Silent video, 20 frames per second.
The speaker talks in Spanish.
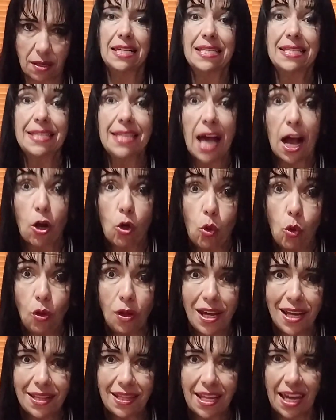
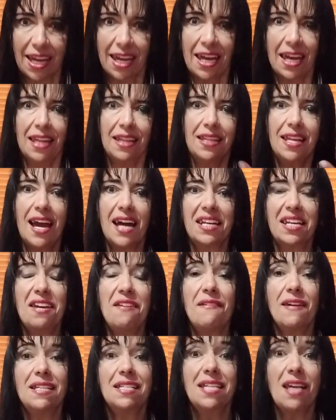Sacúdete de
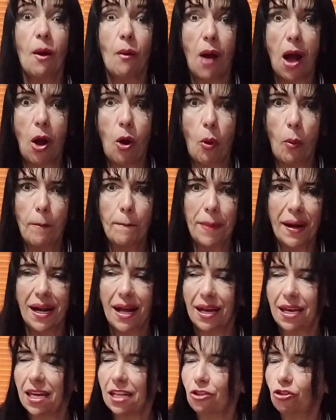arriba hacia abajo
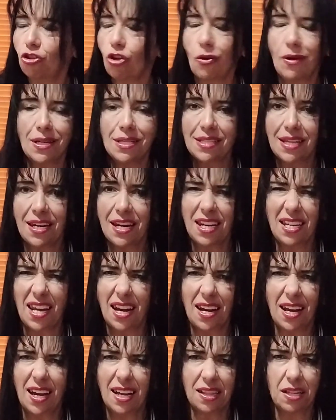para que toda esa
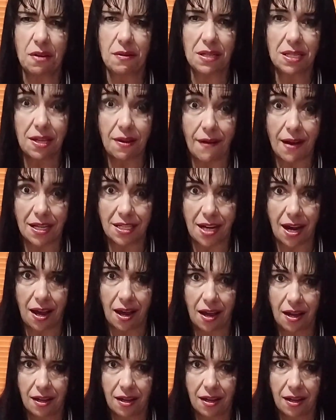energía negativa se vaya.